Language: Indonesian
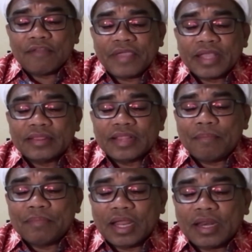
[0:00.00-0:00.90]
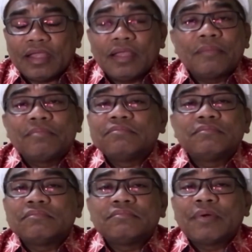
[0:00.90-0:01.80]
dari Vietnam, dari
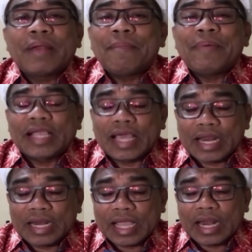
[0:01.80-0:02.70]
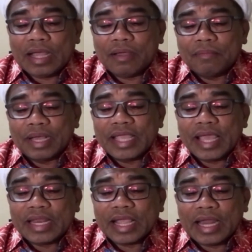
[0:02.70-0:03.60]
beberapa negara-negara
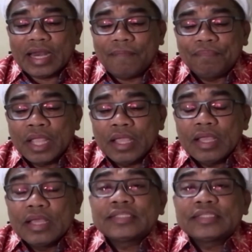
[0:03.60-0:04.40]
bagian yang ada.